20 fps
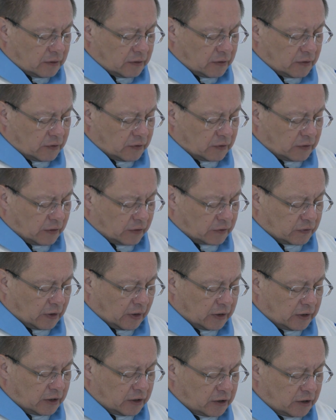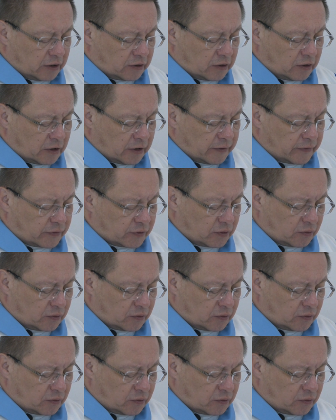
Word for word: zastaje nie tyle w